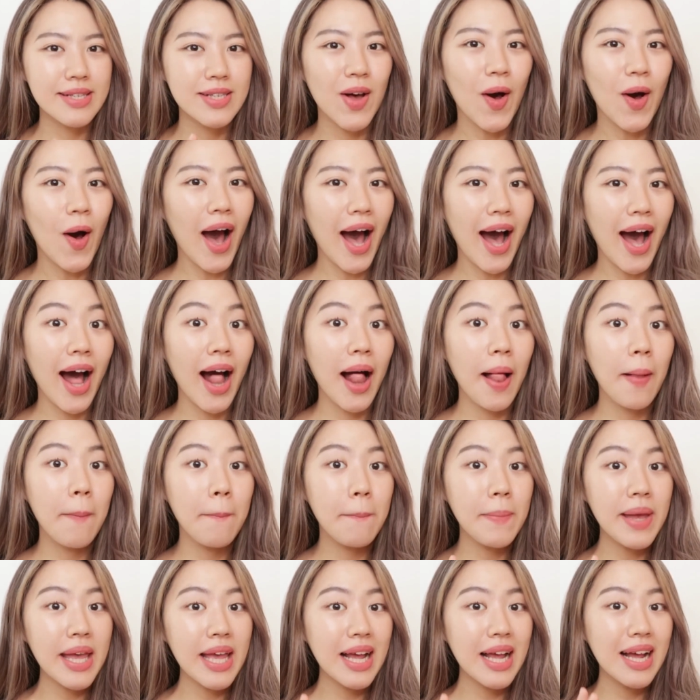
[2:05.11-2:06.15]
soal
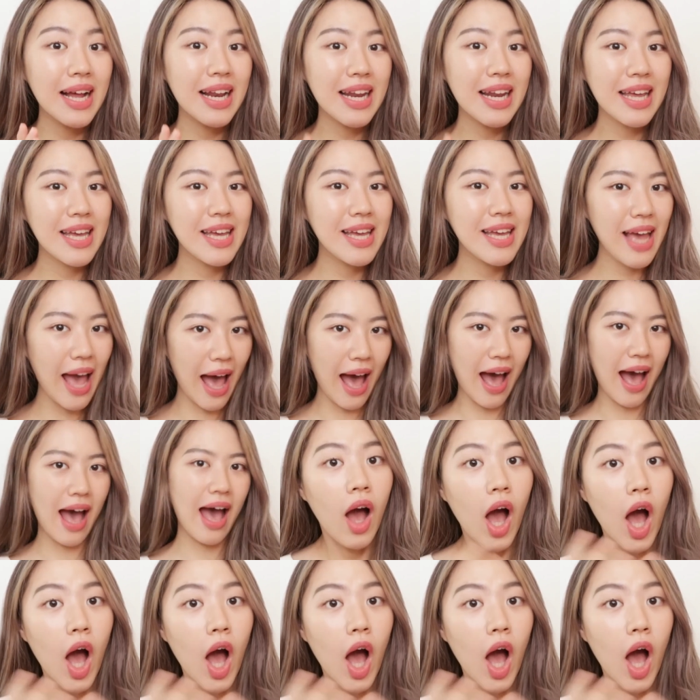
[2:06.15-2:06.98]
milia.